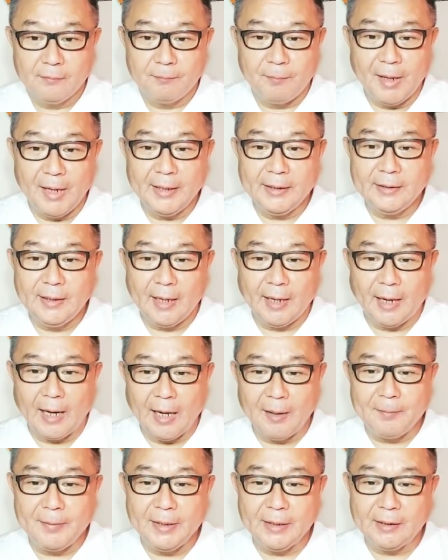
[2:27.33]

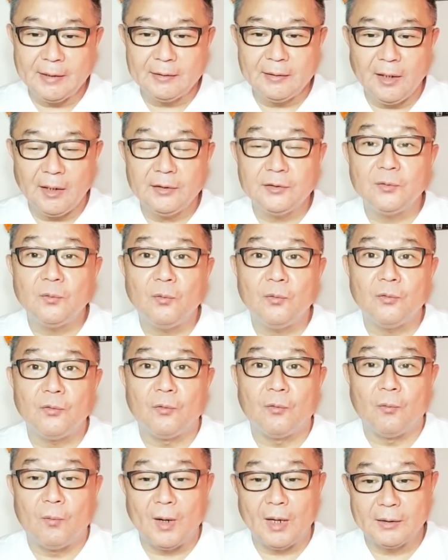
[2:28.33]
バイデンアメリカ大統
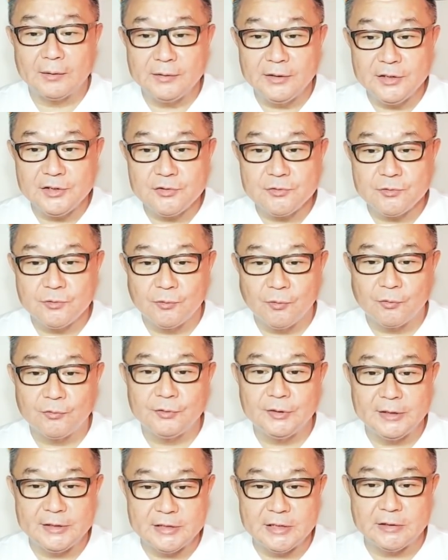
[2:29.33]
領は26
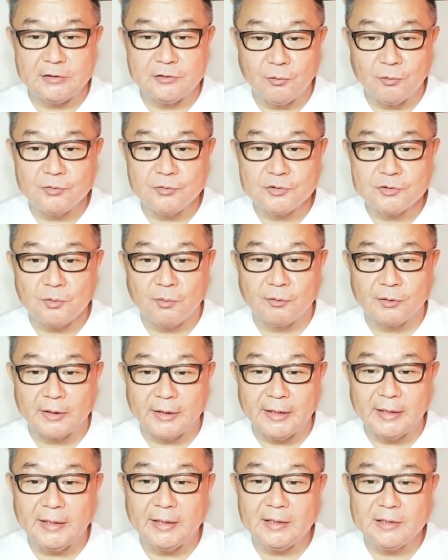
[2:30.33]
日
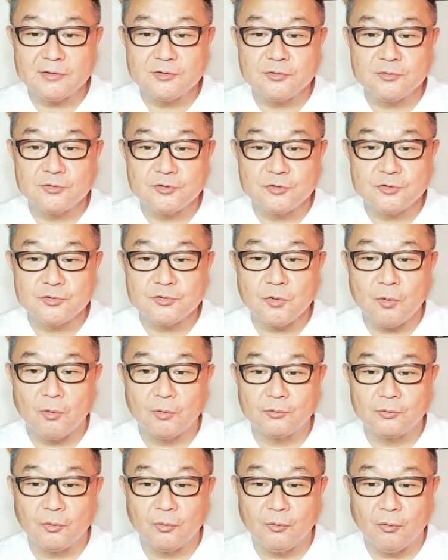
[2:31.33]
ジョンソンイギリス首
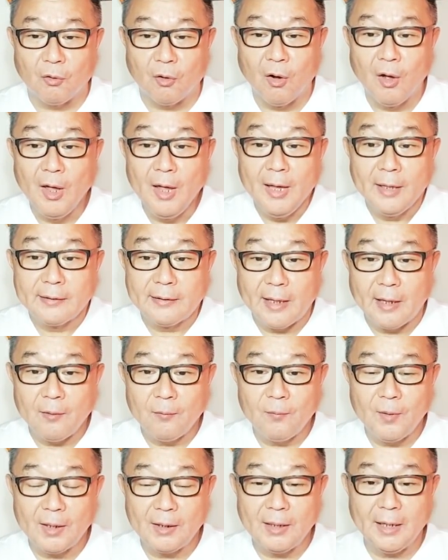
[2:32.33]
相との
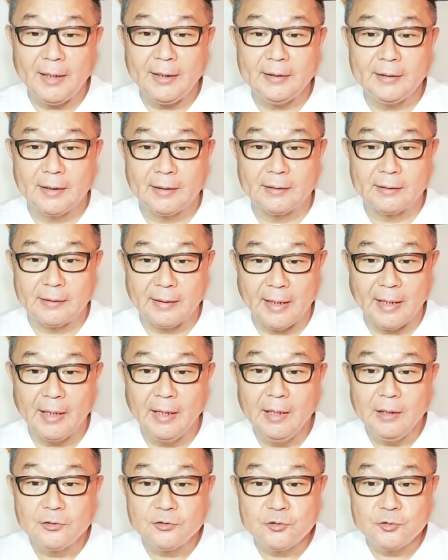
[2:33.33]
電話会談で
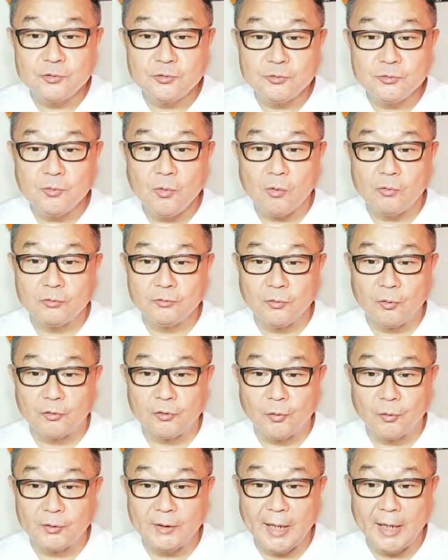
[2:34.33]
中国の
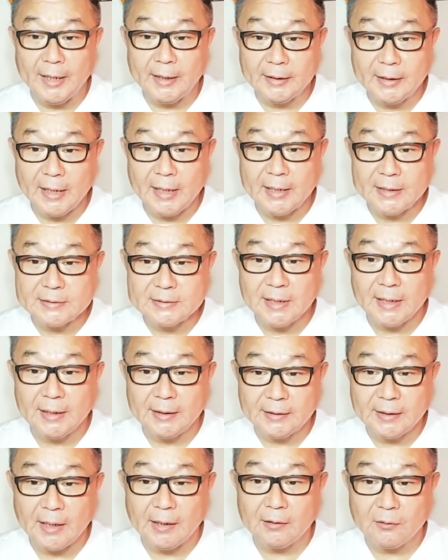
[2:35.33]
巨大経
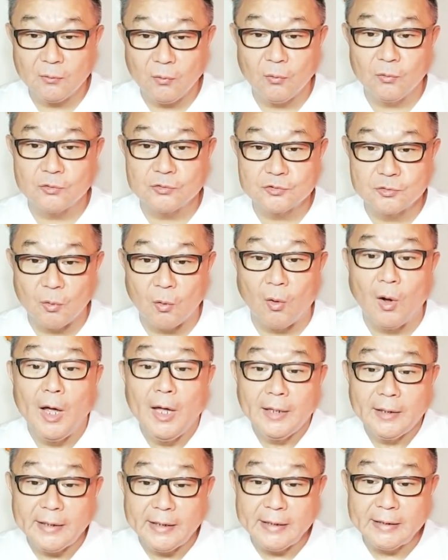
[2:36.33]
済圏構想
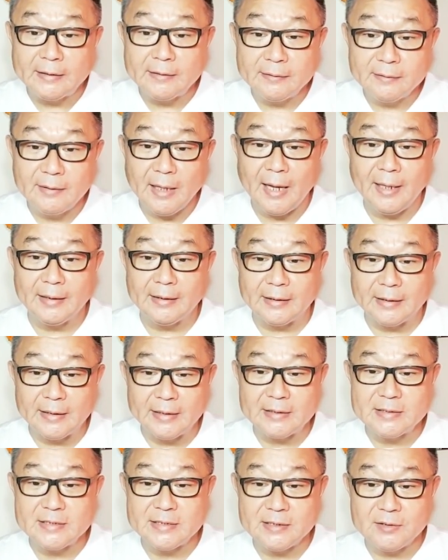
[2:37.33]
一帯
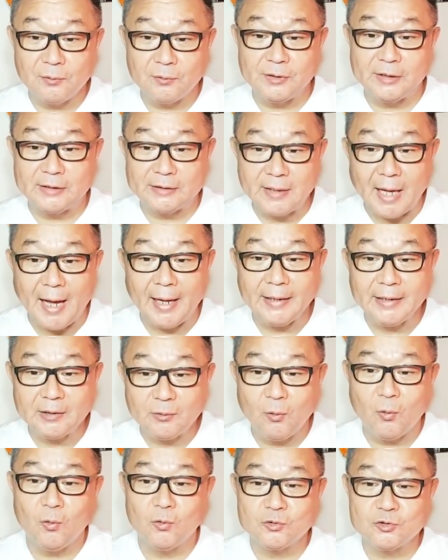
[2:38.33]
一路に対
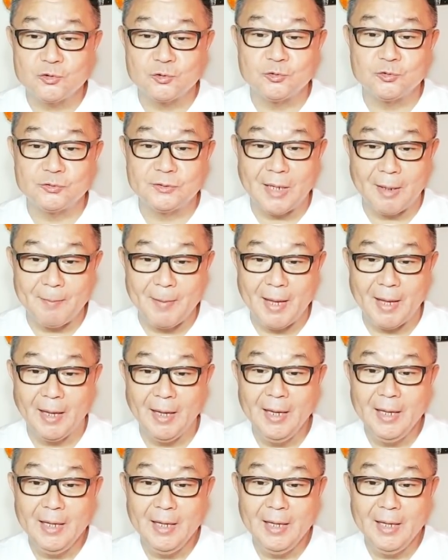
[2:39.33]
抗するため